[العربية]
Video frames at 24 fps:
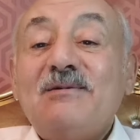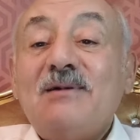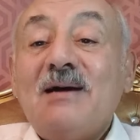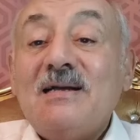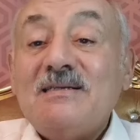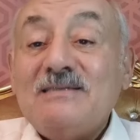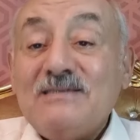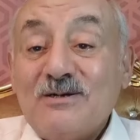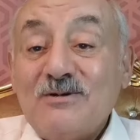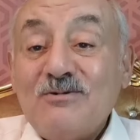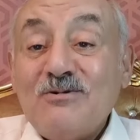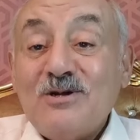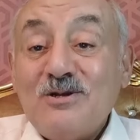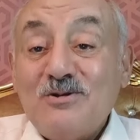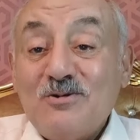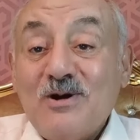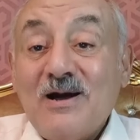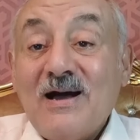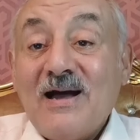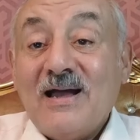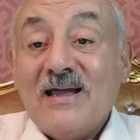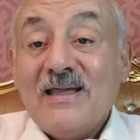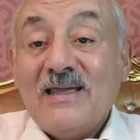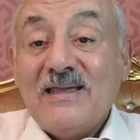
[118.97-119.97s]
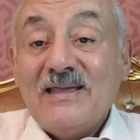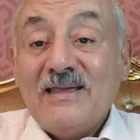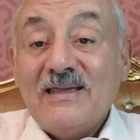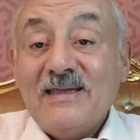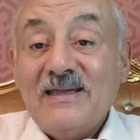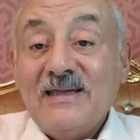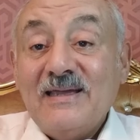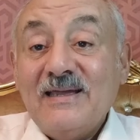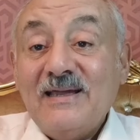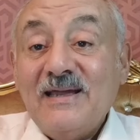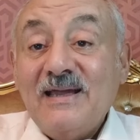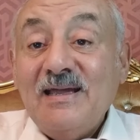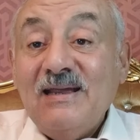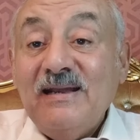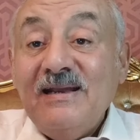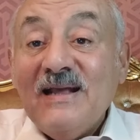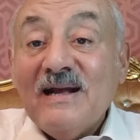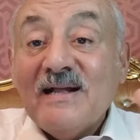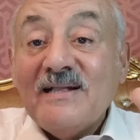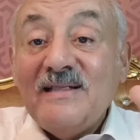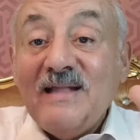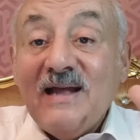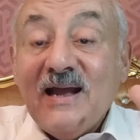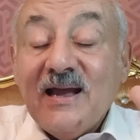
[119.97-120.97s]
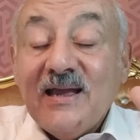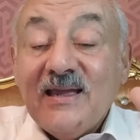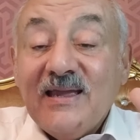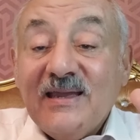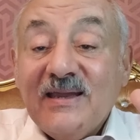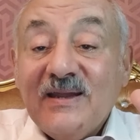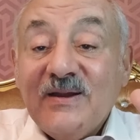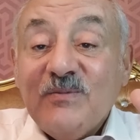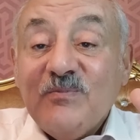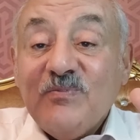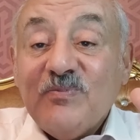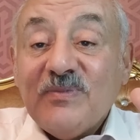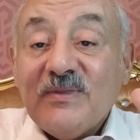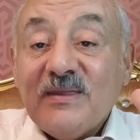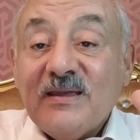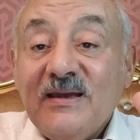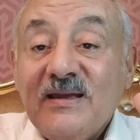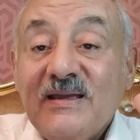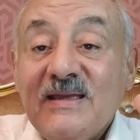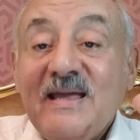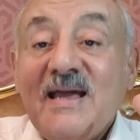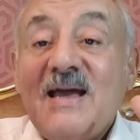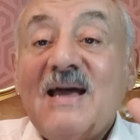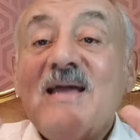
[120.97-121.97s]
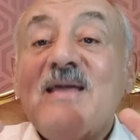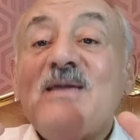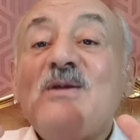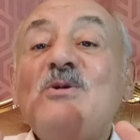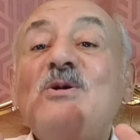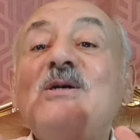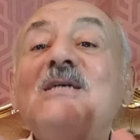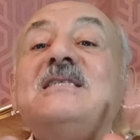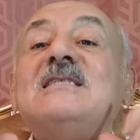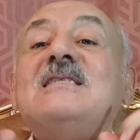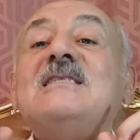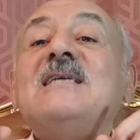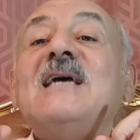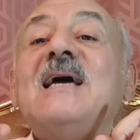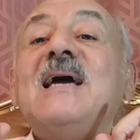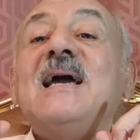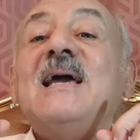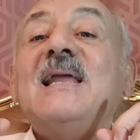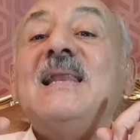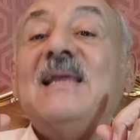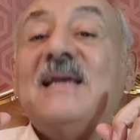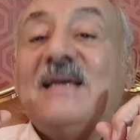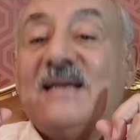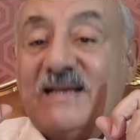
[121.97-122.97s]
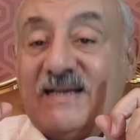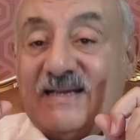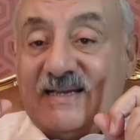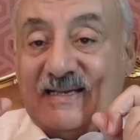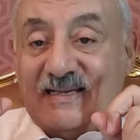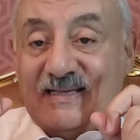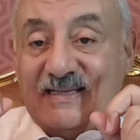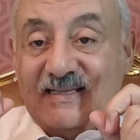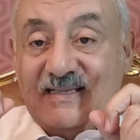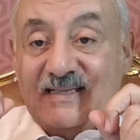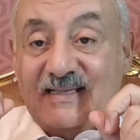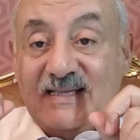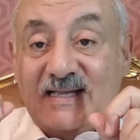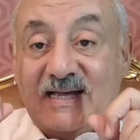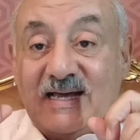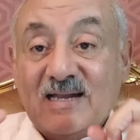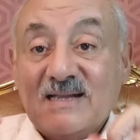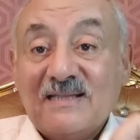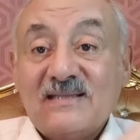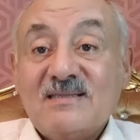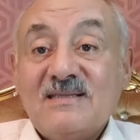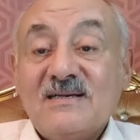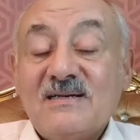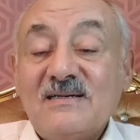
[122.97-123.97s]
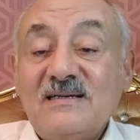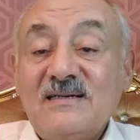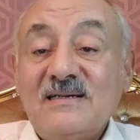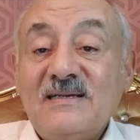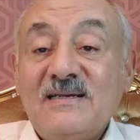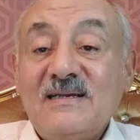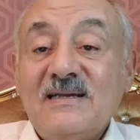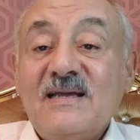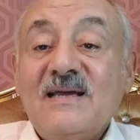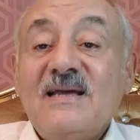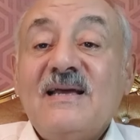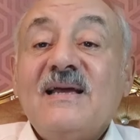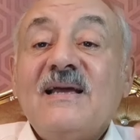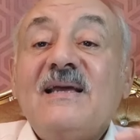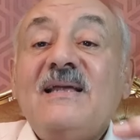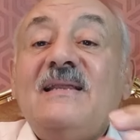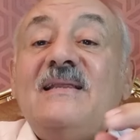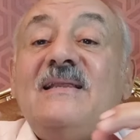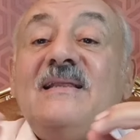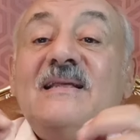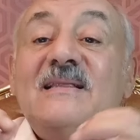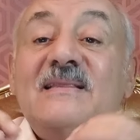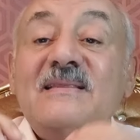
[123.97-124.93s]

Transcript: وهذا هو الوعي إنك تعي يا أيها السالك على الطريق إن